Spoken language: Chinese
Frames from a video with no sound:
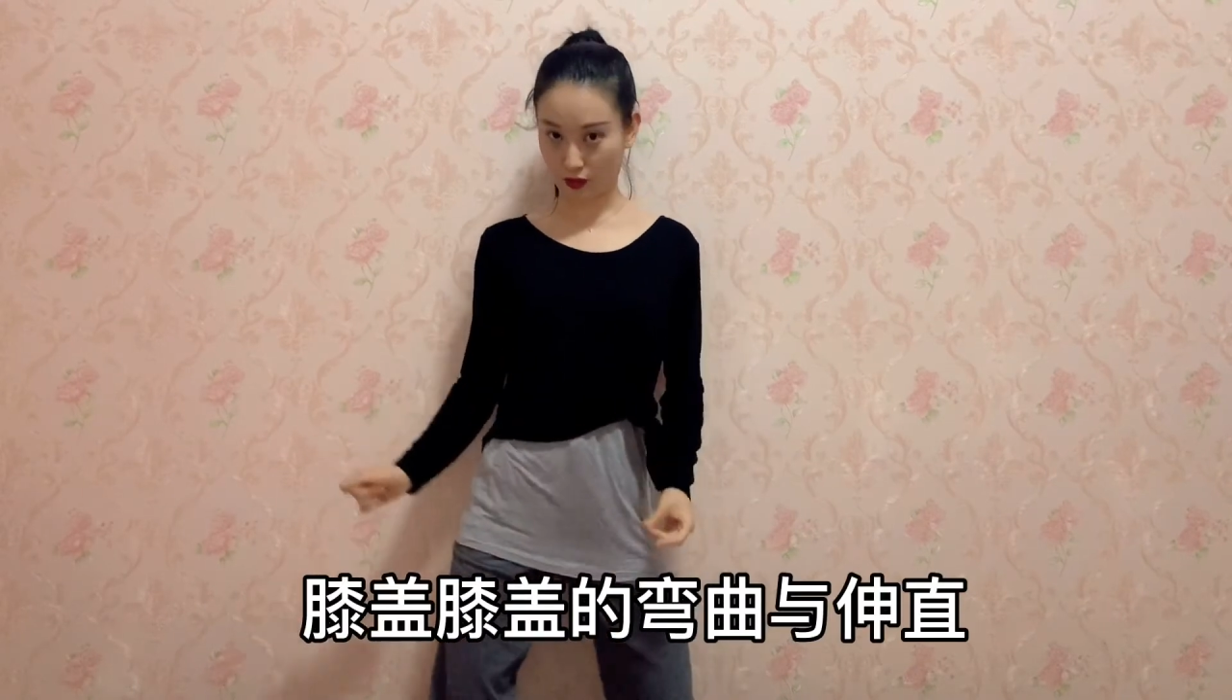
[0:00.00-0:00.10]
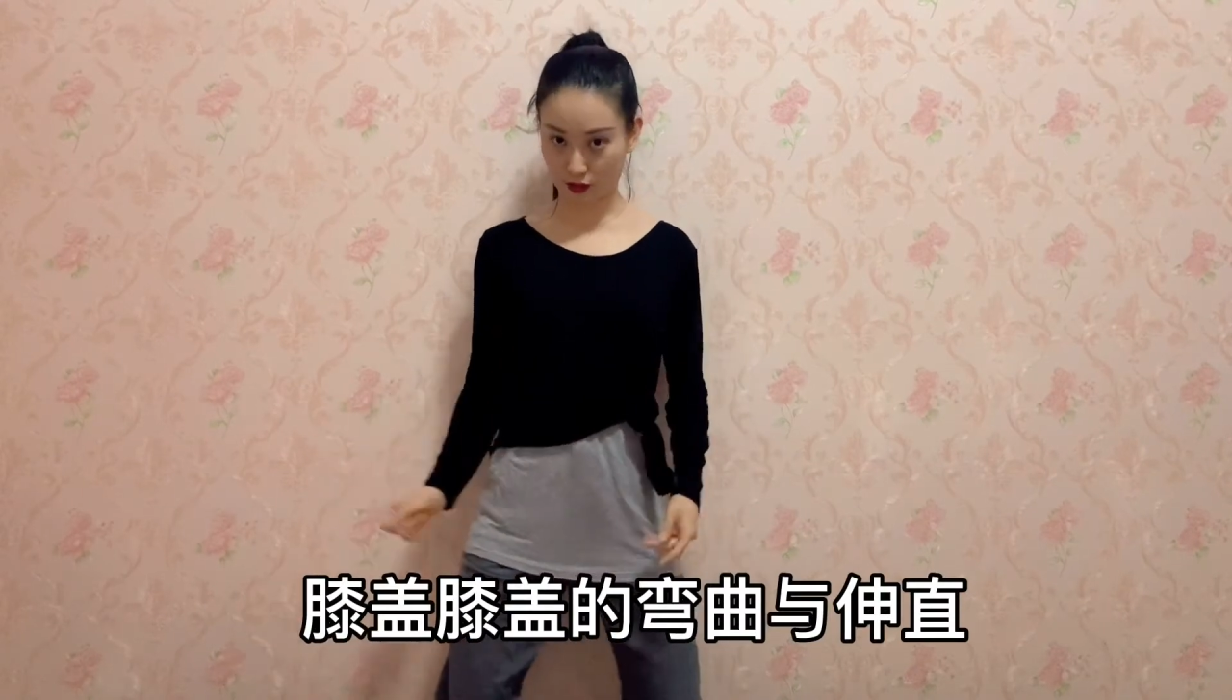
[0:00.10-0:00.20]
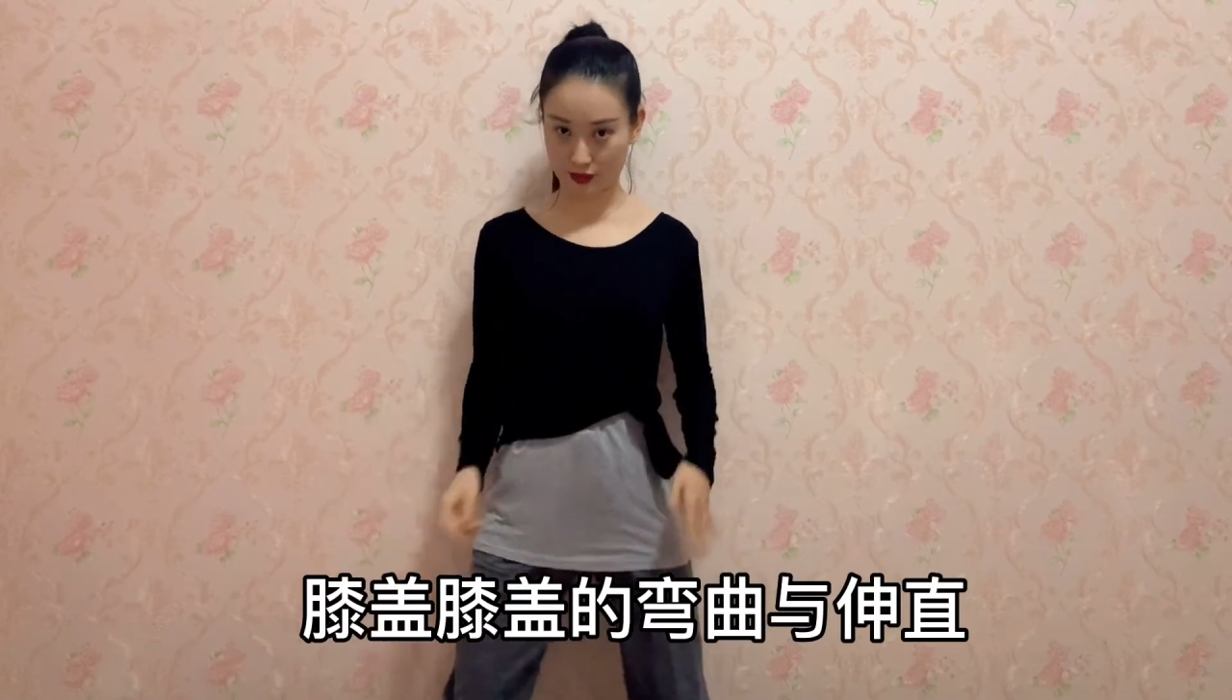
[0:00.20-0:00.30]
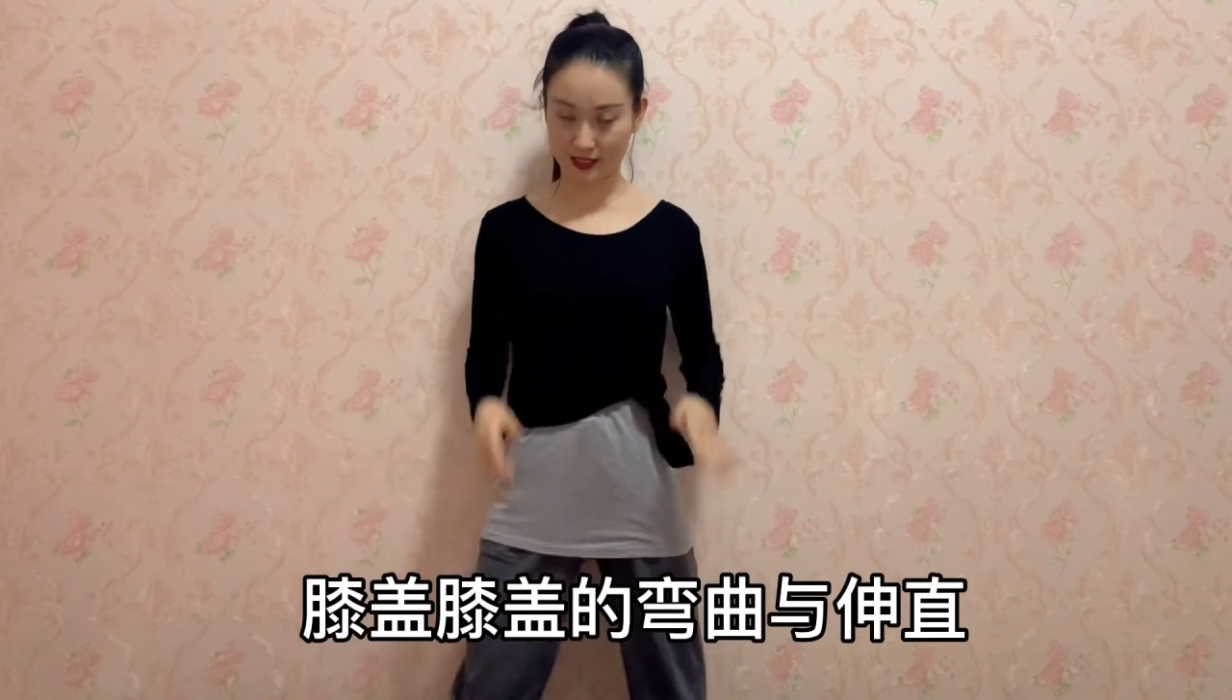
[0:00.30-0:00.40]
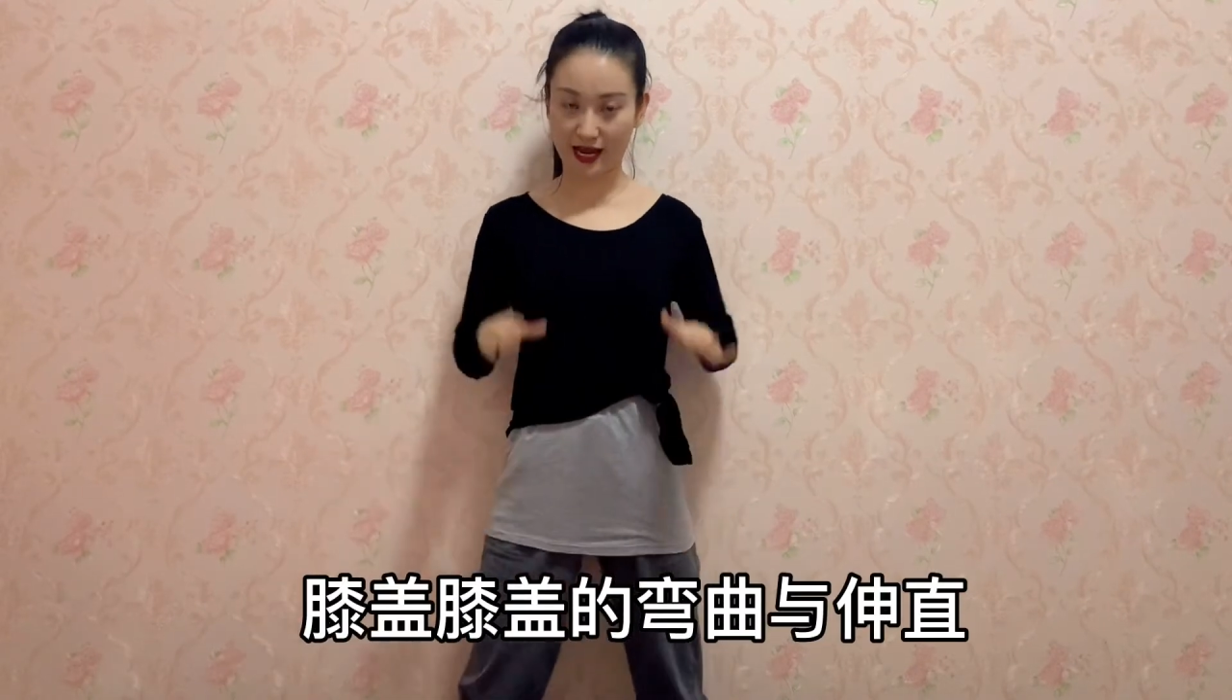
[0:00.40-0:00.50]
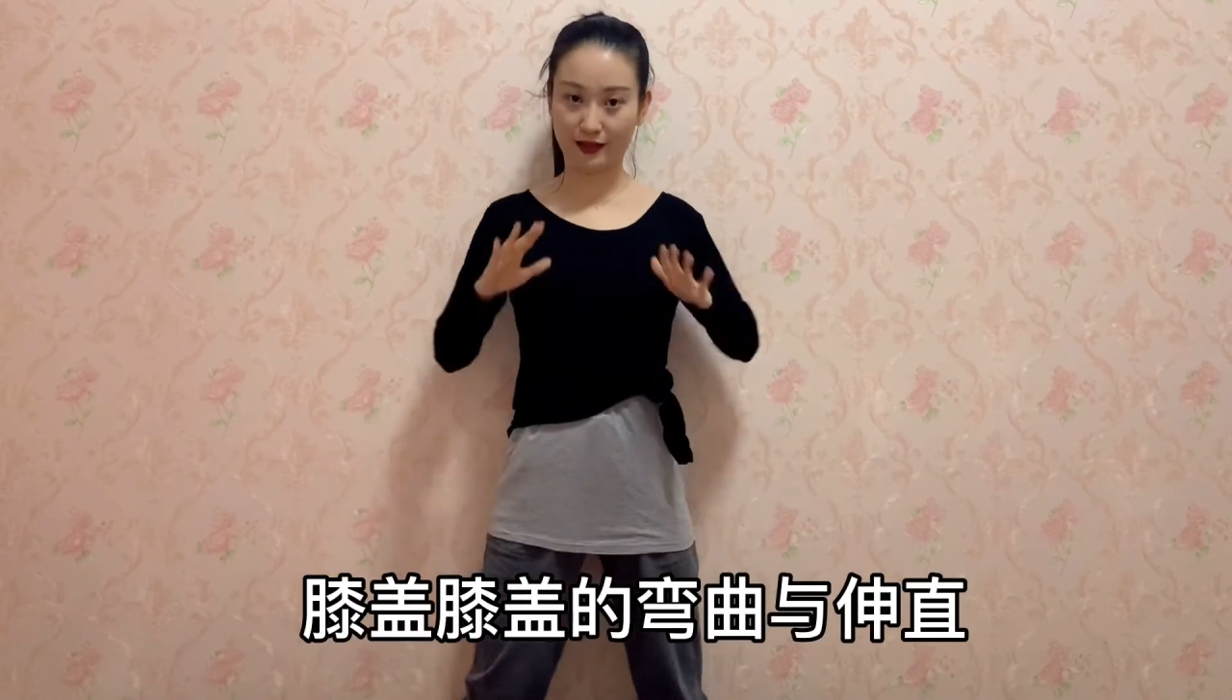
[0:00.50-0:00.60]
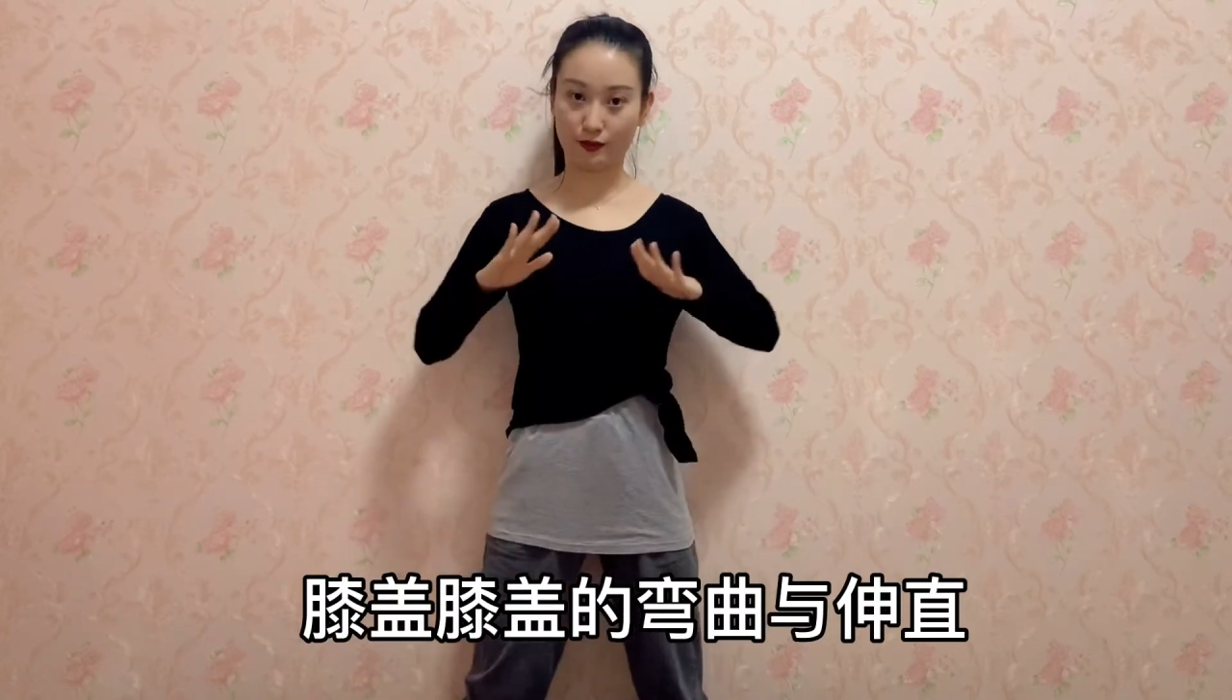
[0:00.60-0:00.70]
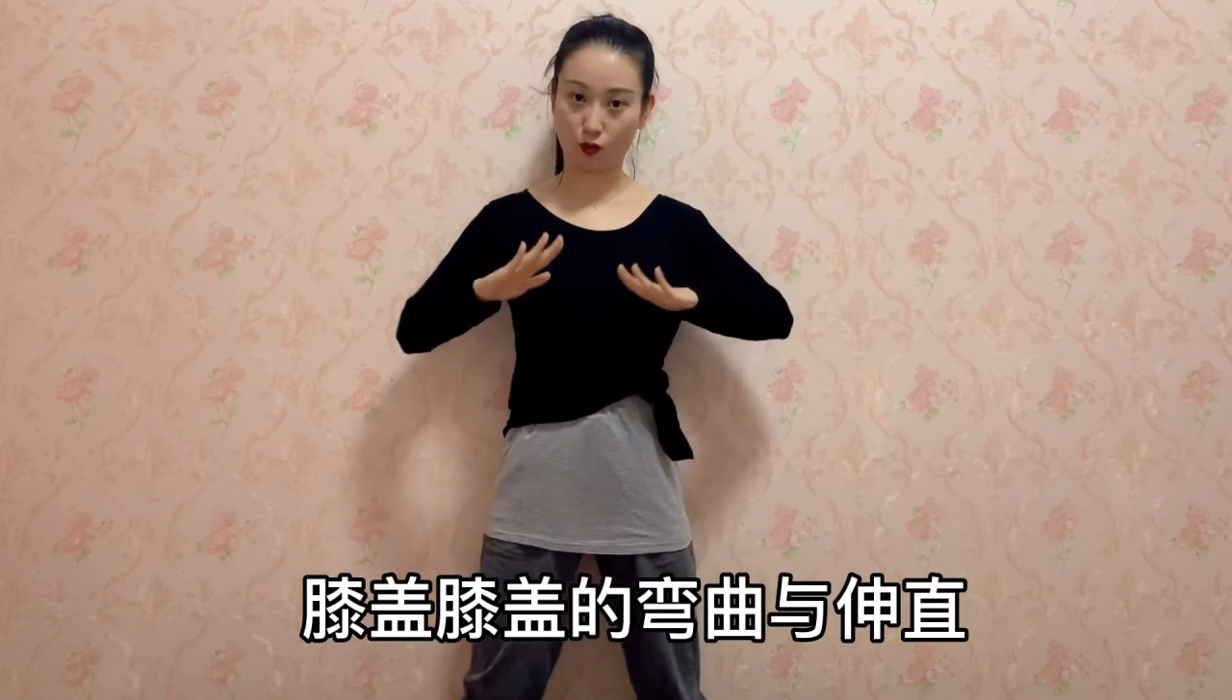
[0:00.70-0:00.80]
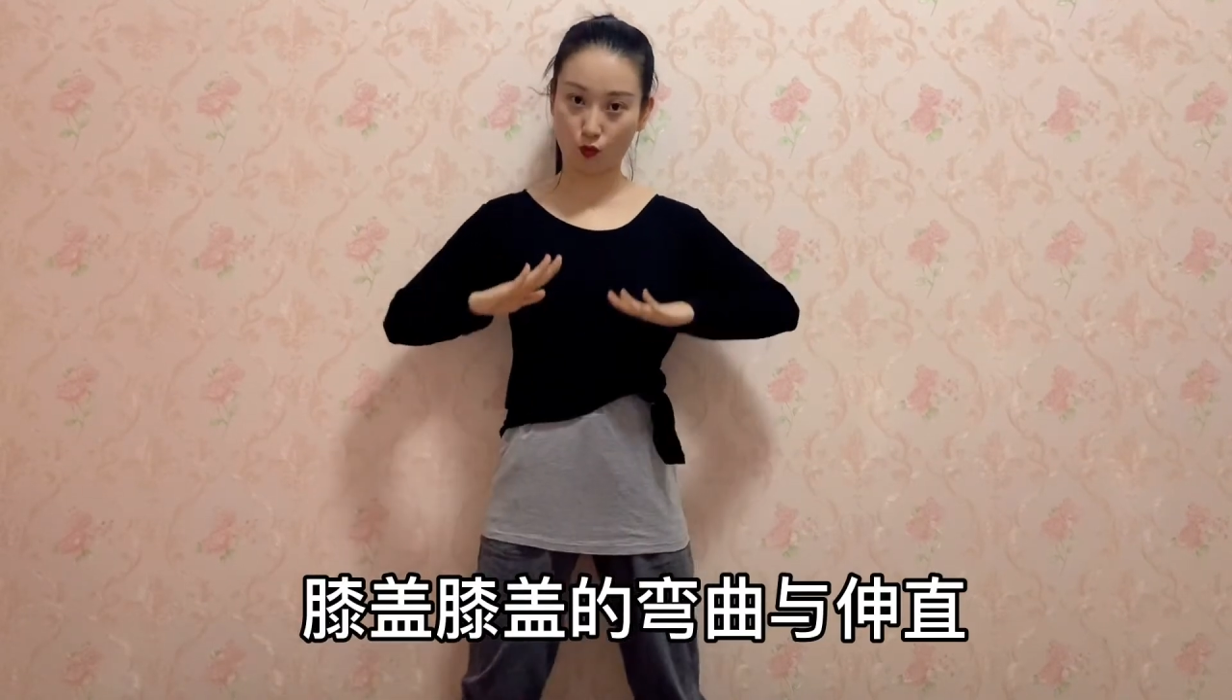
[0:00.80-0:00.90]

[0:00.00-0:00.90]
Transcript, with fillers: 膝盖的